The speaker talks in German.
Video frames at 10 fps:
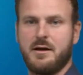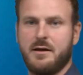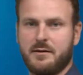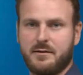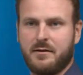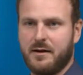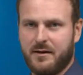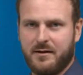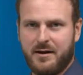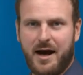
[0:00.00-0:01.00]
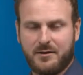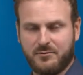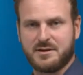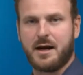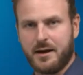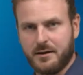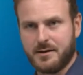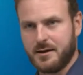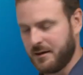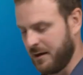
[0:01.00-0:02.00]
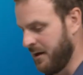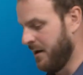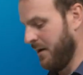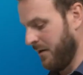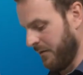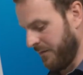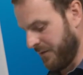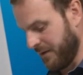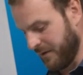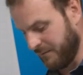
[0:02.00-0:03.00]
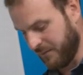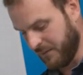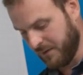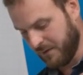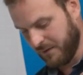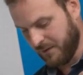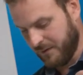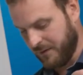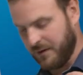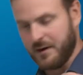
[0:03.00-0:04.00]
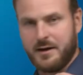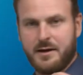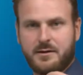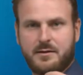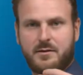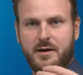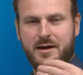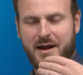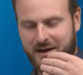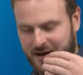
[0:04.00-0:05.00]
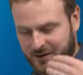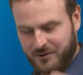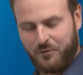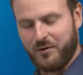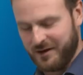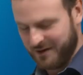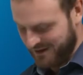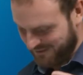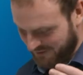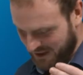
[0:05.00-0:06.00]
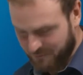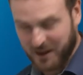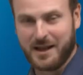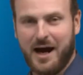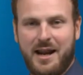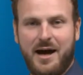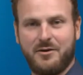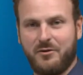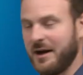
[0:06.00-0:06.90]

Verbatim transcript: wie Elekt äh, Ladungsträgerdichte und ähm, äh, äh, Elektro äh, Elementarladung